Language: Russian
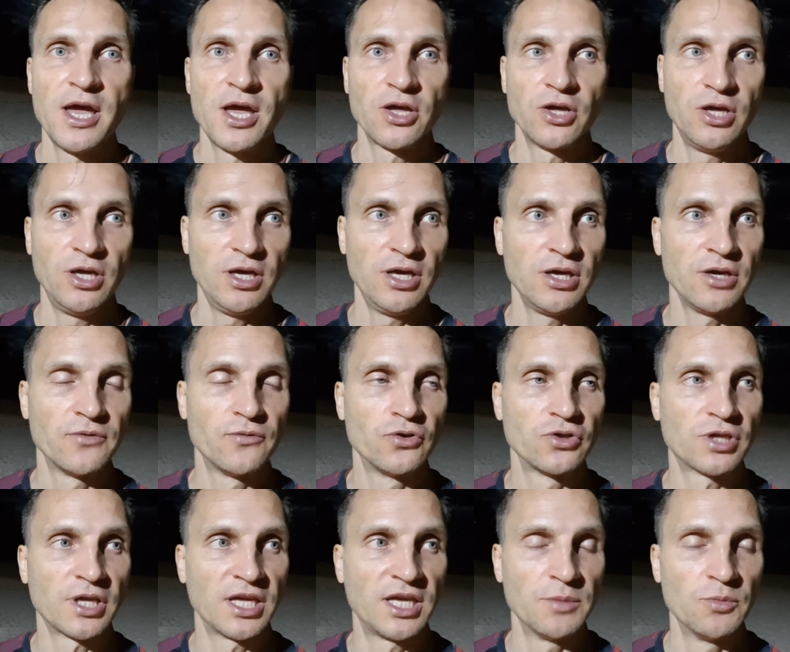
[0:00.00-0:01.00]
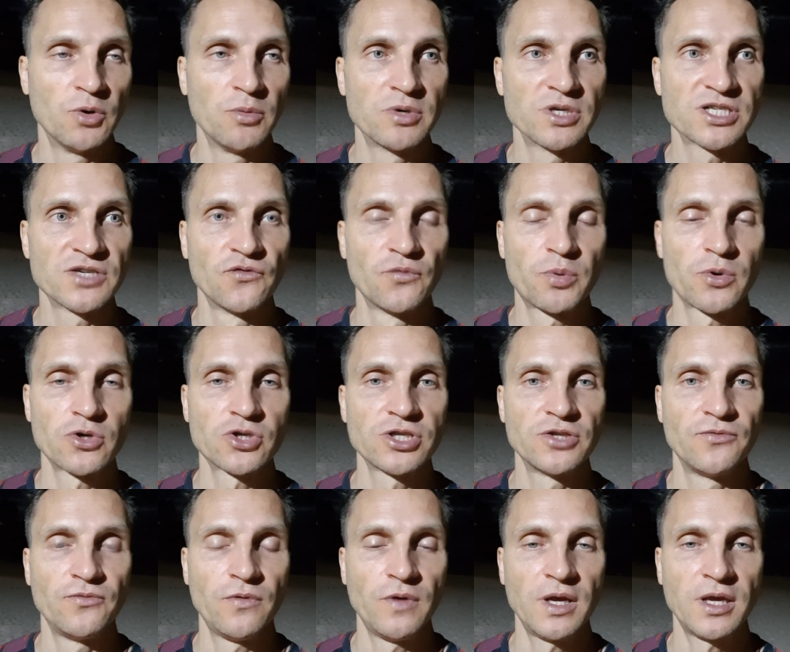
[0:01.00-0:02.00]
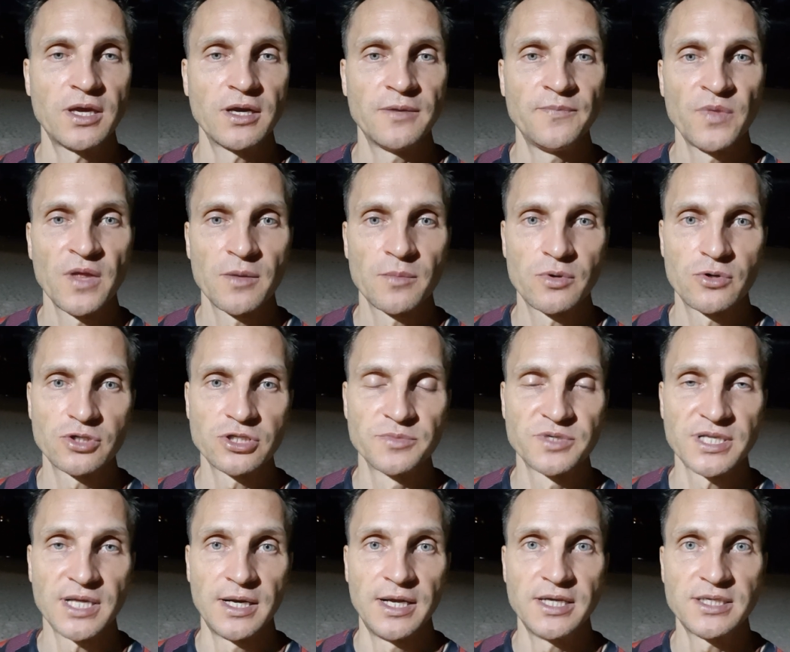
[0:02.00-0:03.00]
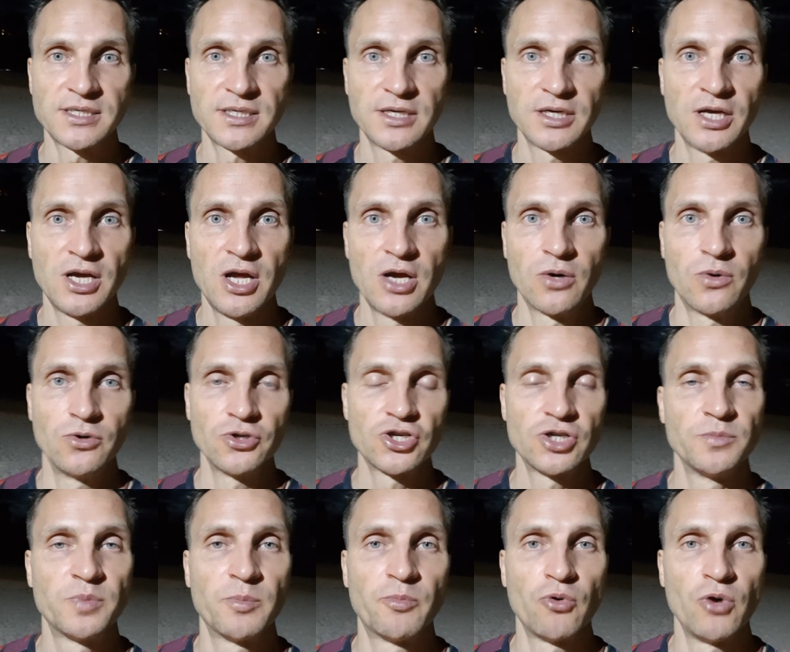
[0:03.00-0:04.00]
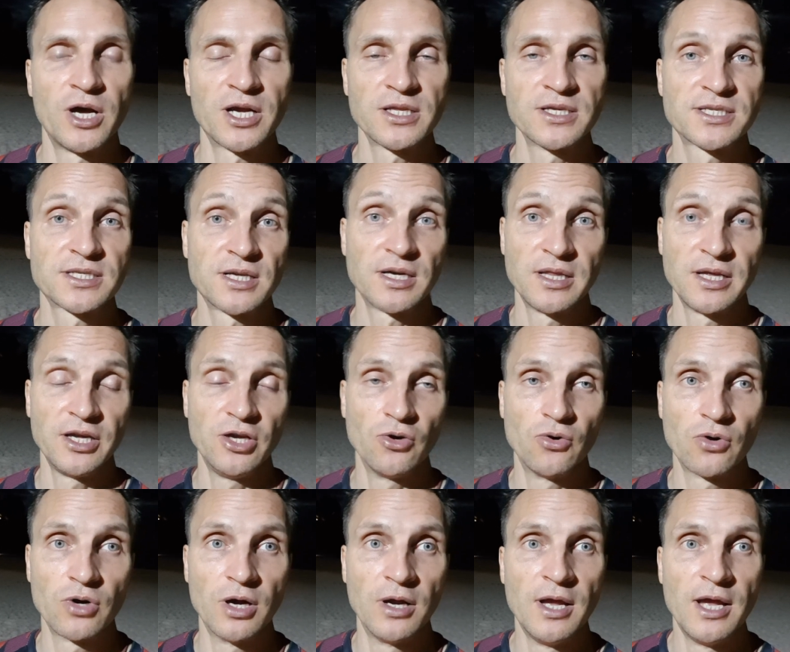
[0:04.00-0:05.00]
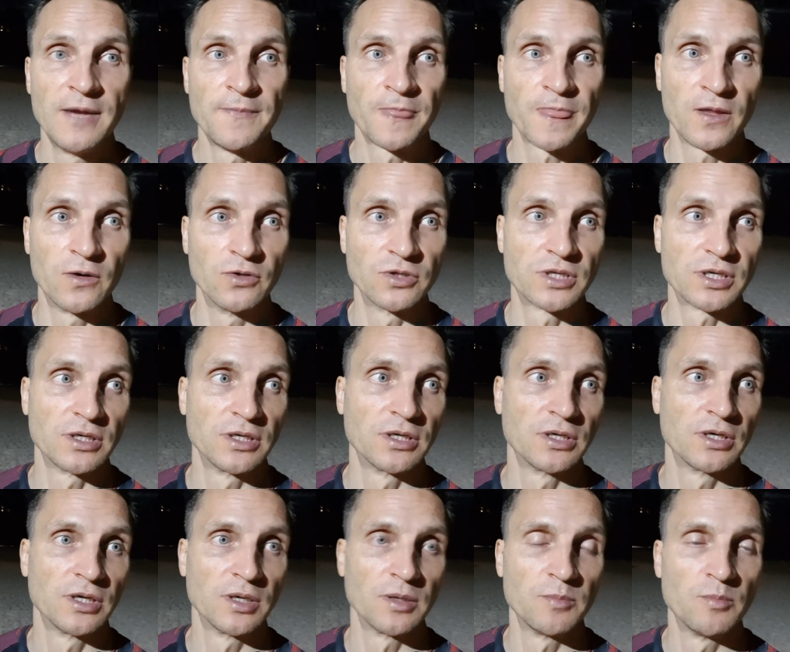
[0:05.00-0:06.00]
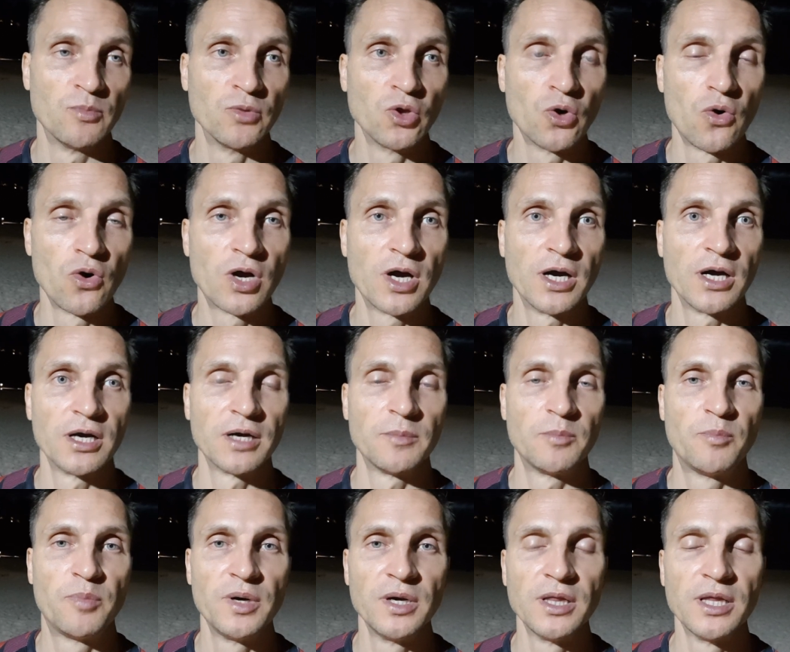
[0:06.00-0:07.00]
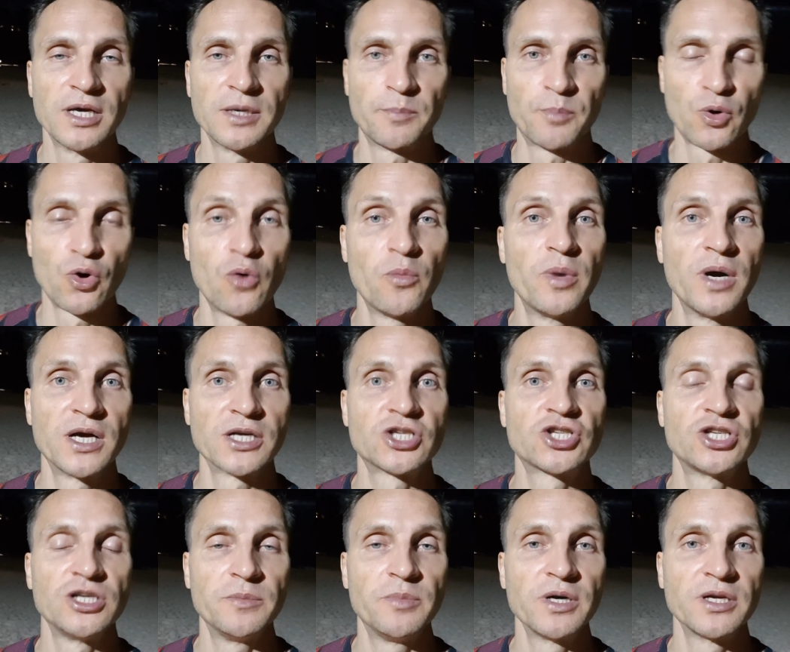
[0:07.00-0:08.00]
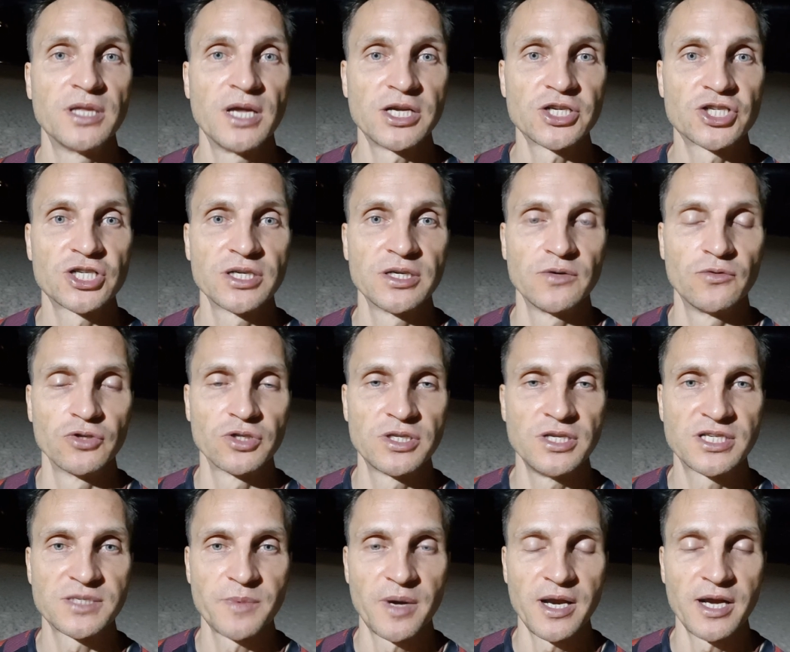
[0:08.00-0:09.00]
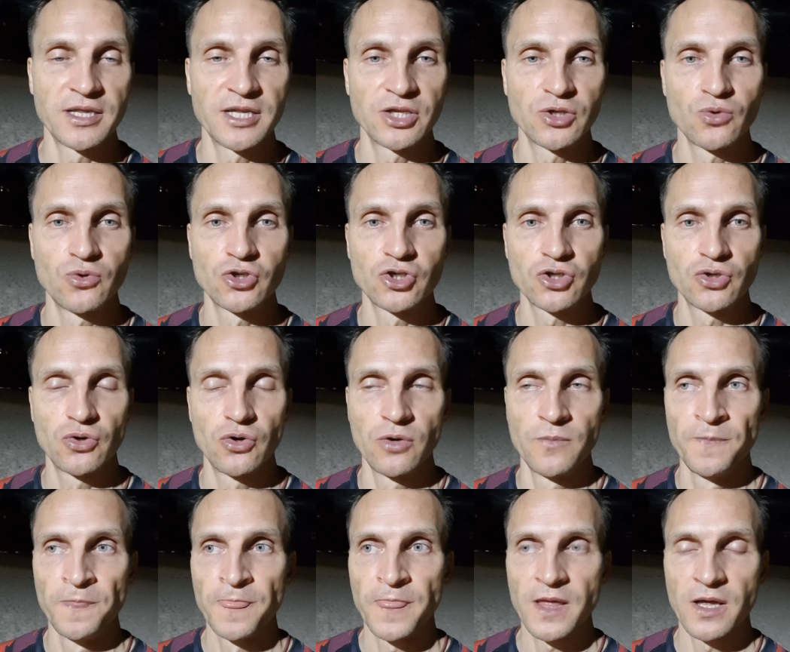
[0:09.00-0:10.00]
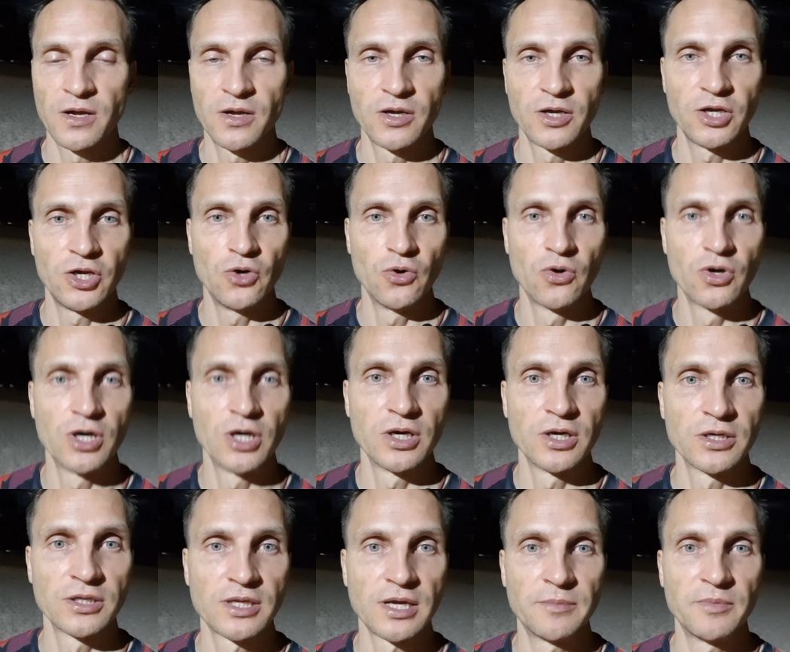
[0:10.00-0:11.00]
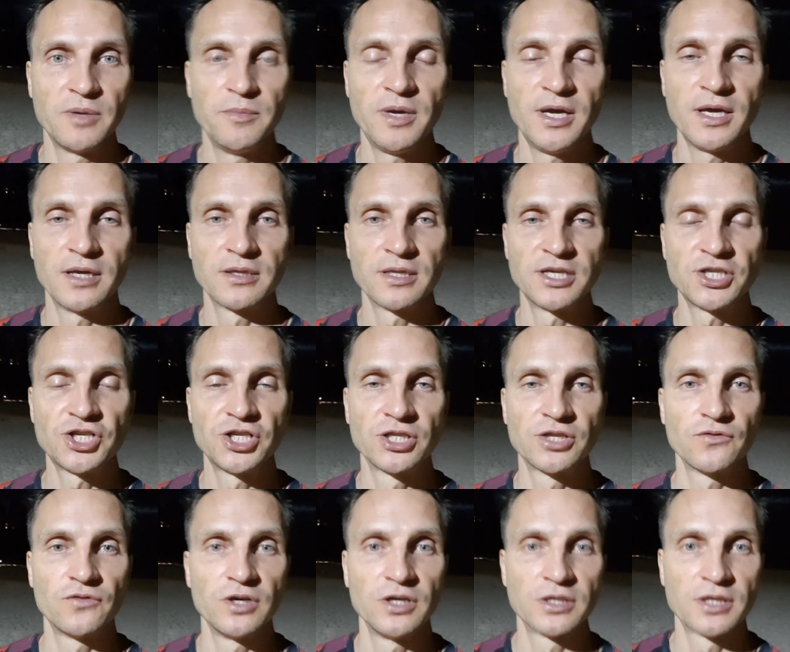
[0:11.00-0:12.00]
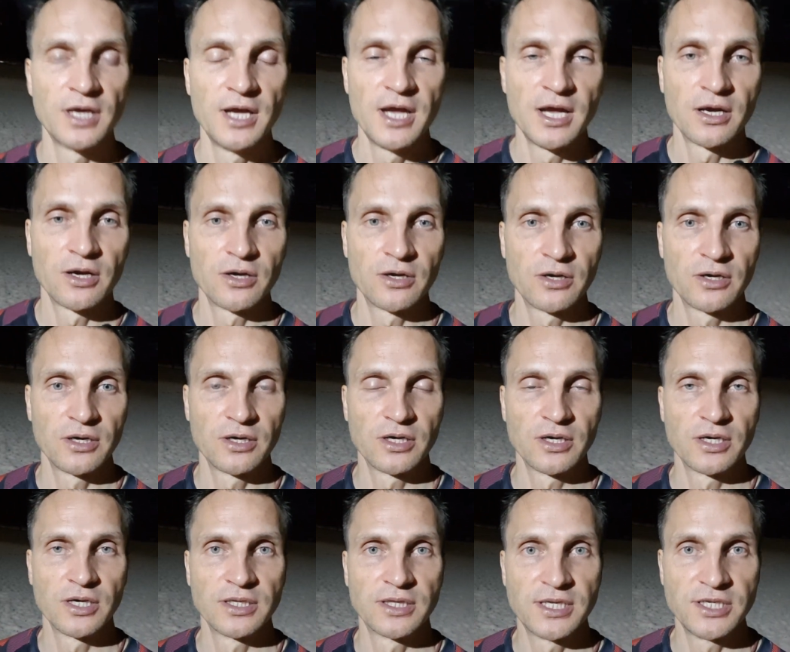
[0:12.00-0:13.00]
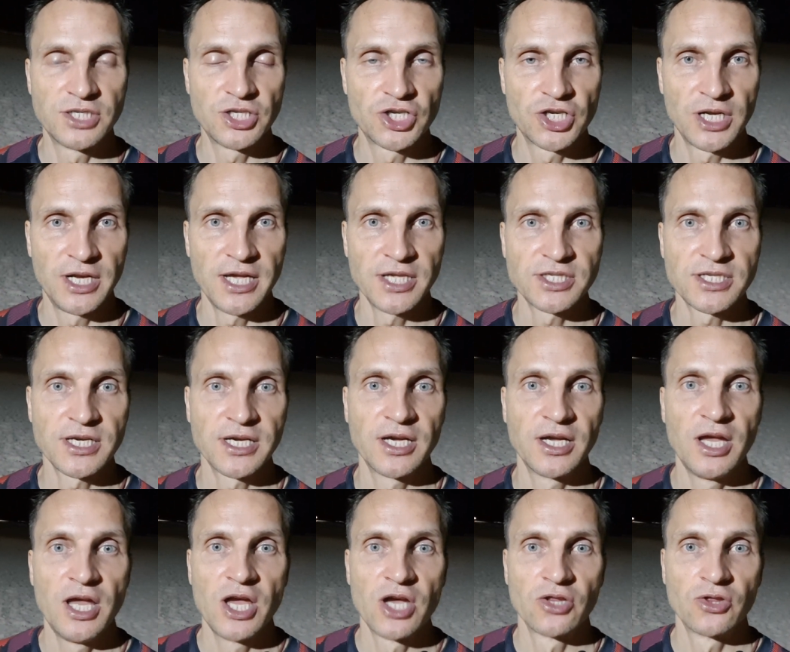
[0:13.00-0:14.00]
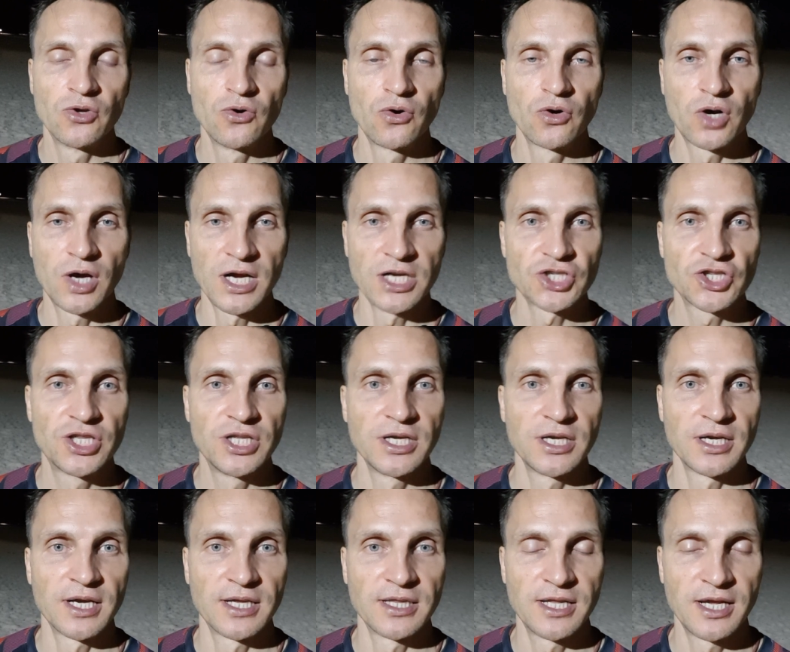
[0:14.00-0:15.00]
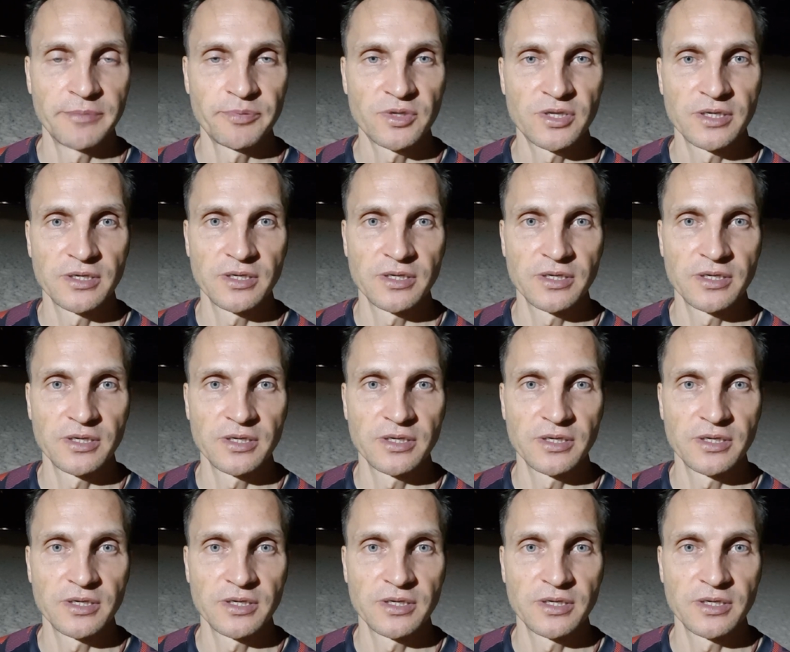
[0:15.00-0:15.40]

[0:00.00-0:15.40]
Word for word: И вот таким образом в прошлом веке, в прошлом столетии очень популярна стала йога. Ну вот, э, много было проб и ошибок, даже вот несмотря на то, что э, йога там имеет, насчитывает э, тысячелетия, но каждый адепт,